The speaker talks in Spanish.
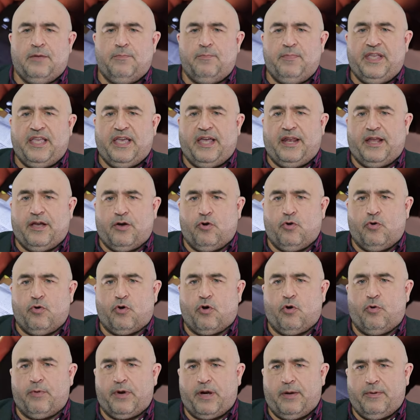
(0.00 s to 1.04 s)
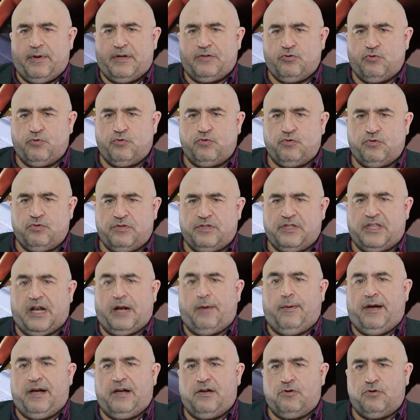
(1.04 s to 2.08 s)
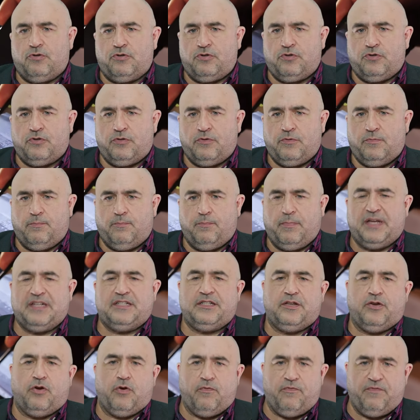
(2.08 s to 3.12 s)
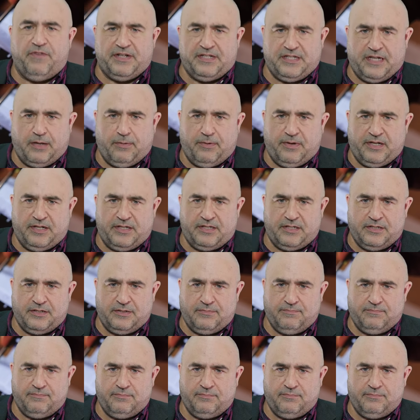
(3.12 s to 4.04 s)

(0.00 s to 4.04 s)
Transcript: Villarejo cobraba sus trabajos más inconfesables.